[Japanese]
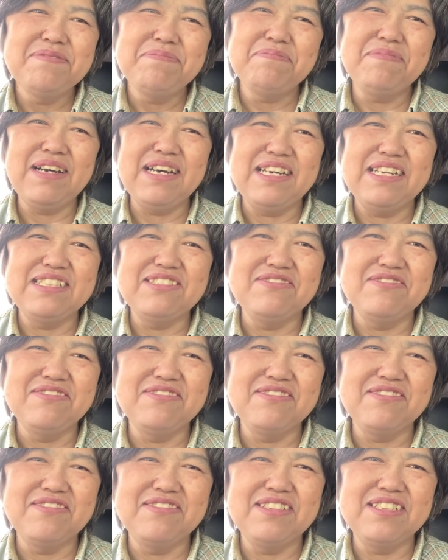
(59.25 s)
まああ
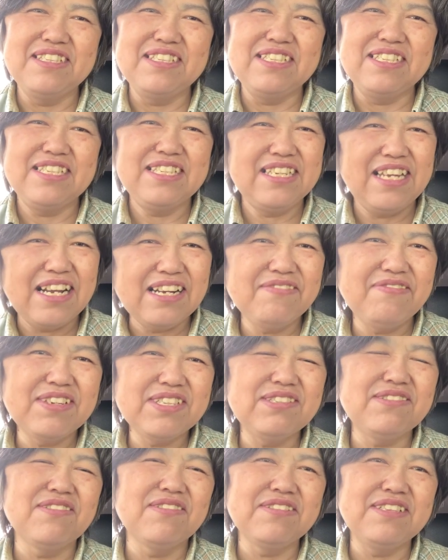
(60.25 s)
の自信ありま
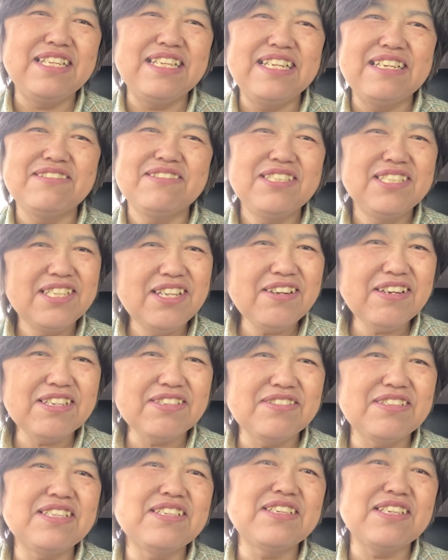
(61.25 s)
すよってね口では
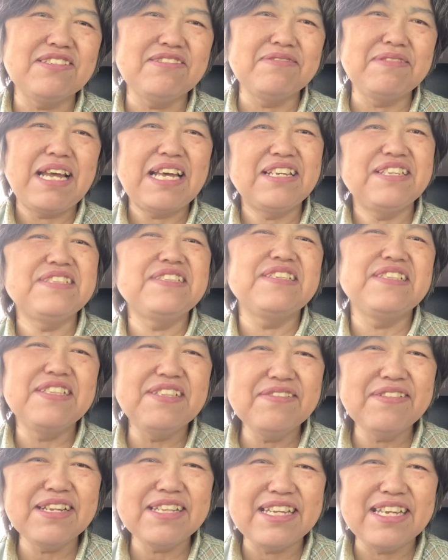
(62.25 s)
言ってるけど内心
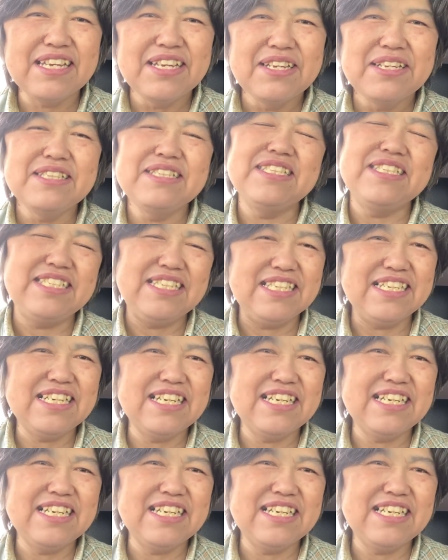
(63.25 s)
ではね自信